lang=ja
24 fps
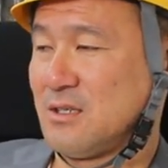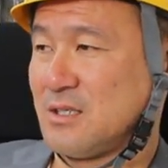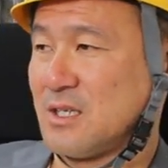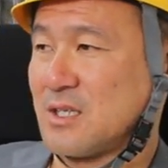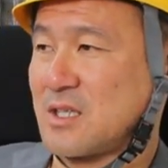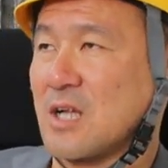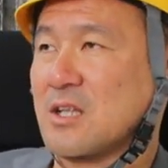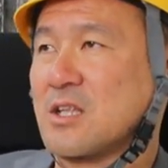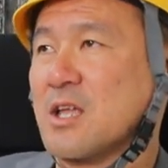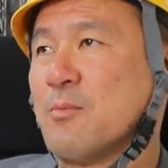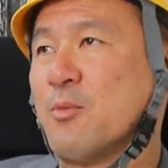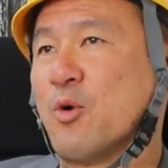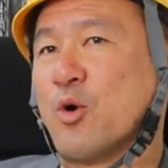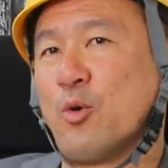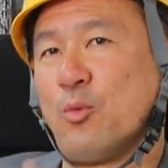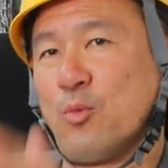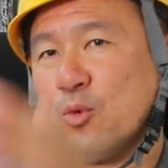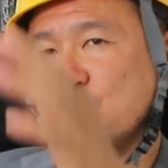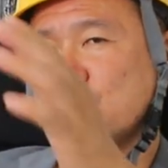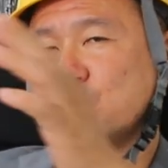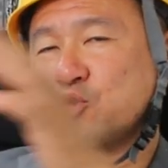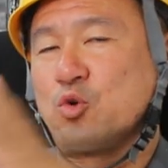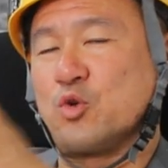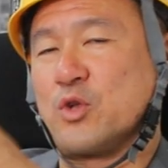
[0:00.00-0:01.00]
で建物
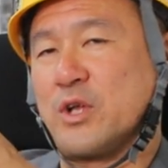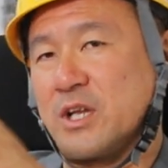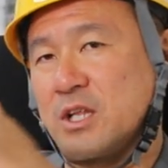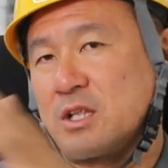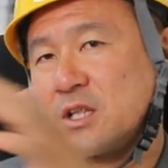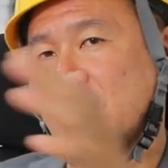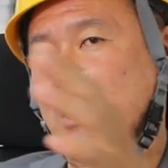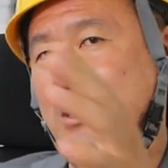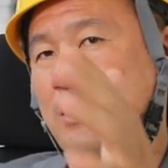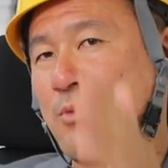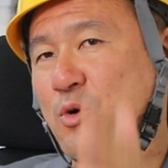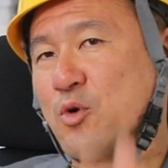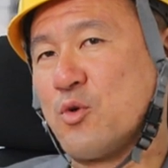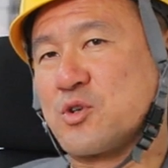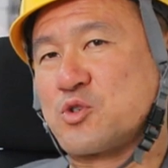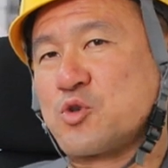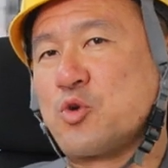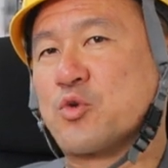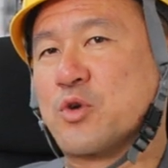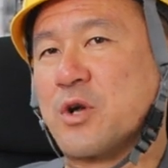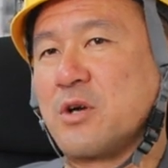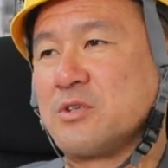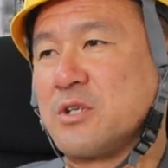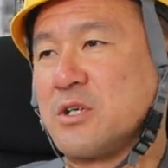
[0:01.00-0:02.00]
もそうだね建物は
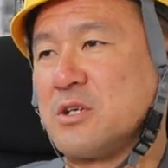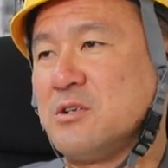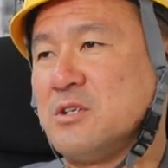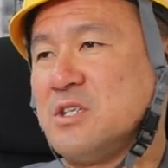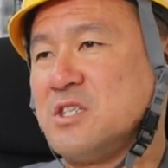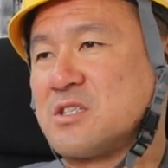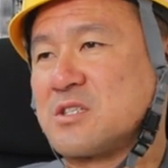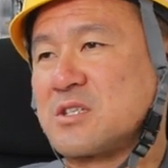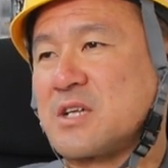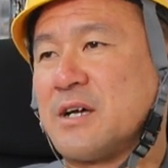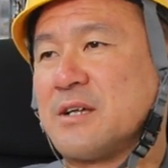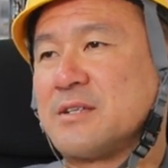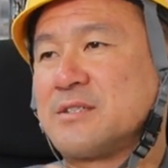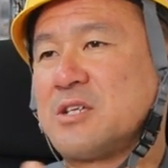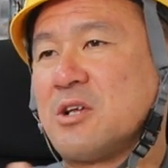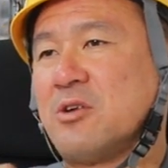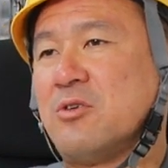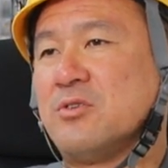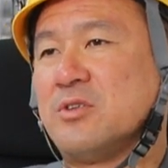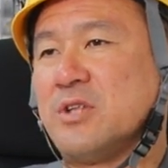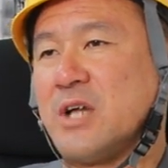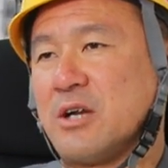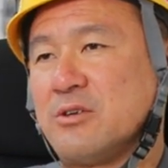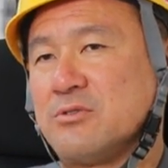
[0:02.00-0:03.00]
焼却できるいつか
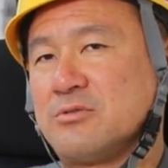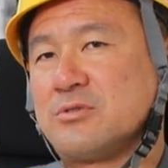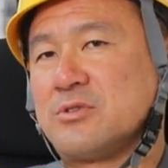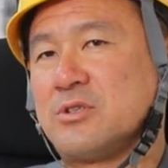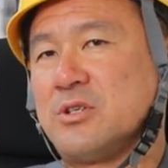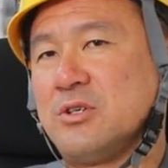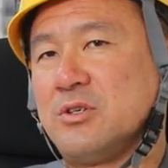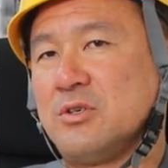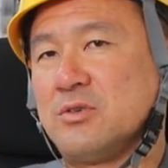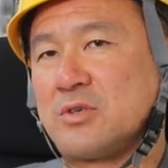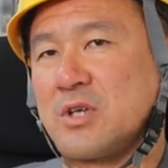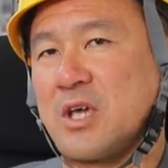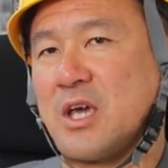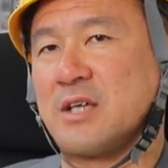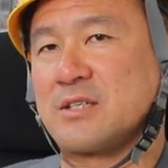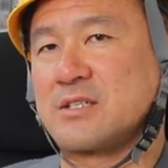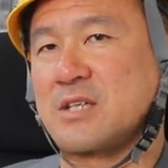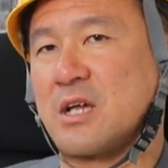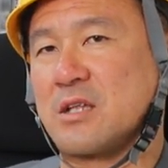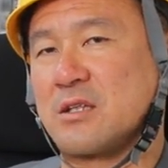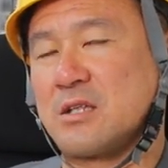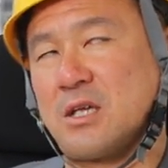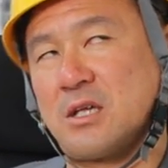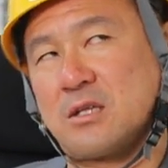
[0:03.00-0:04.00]
ゼロになるっていう計
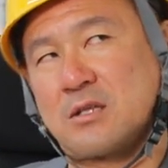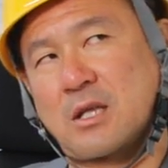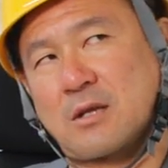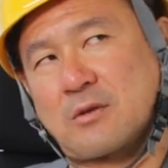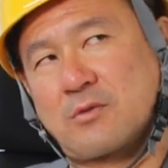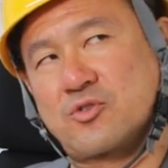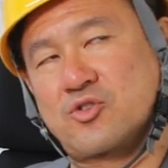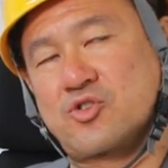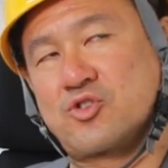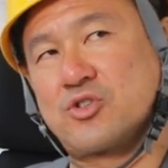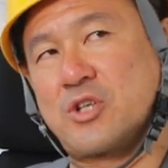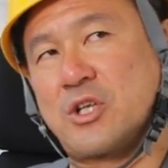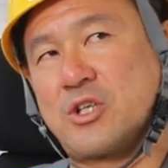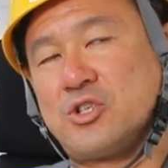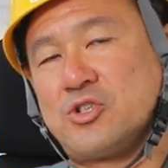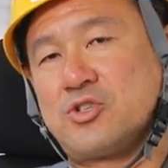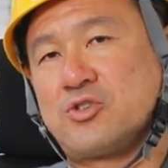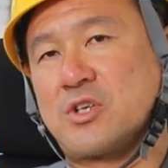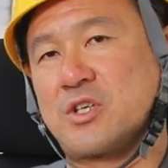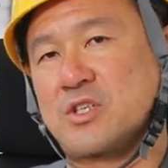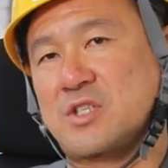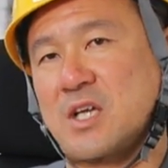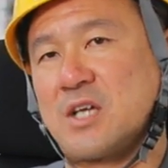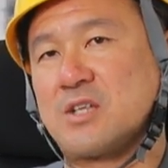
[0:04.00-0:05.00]
算で例えば10年20
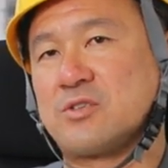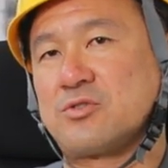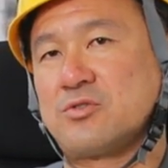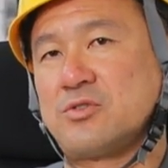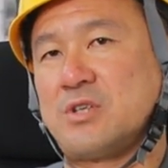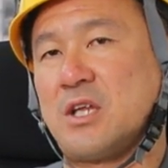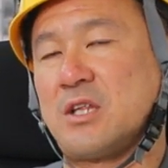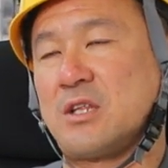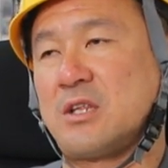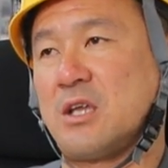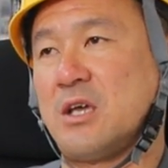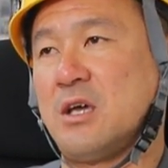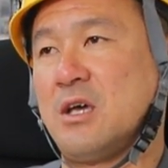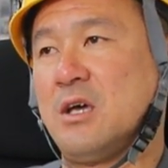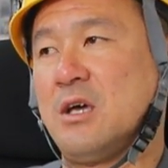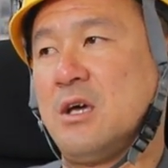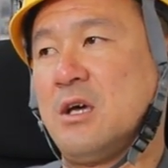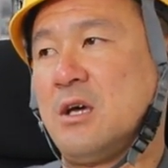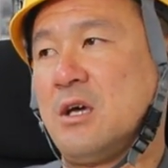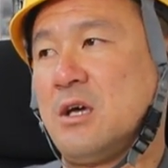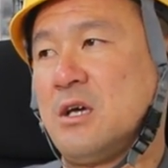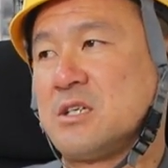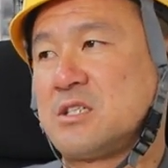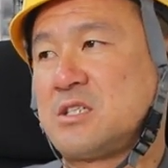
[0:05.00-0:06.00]
年30年って
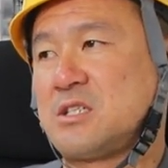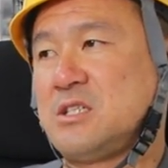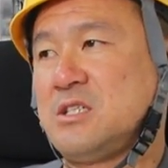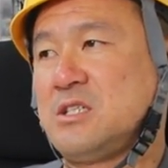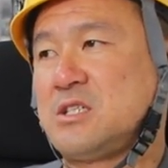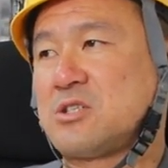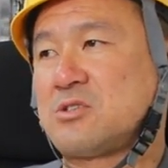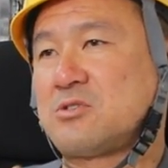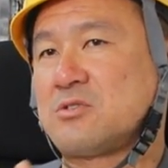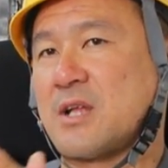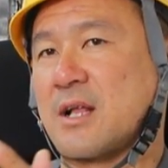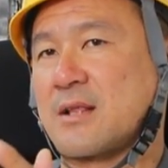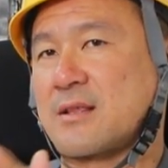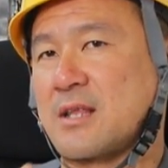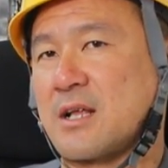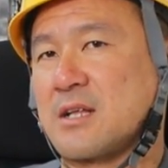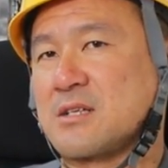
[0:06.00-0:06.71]
新築だっ